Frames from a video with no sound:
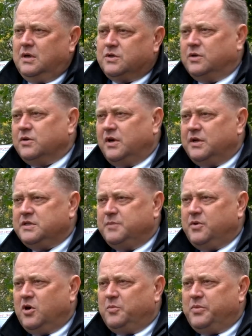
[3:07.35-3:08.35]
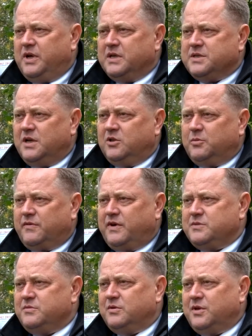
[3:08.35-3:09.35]
Rząd koalicji PO-PSL
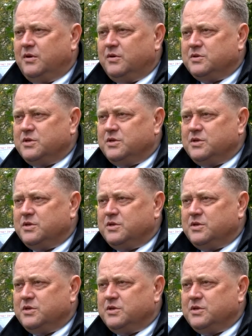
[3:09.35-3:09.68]
doprowadził do tego,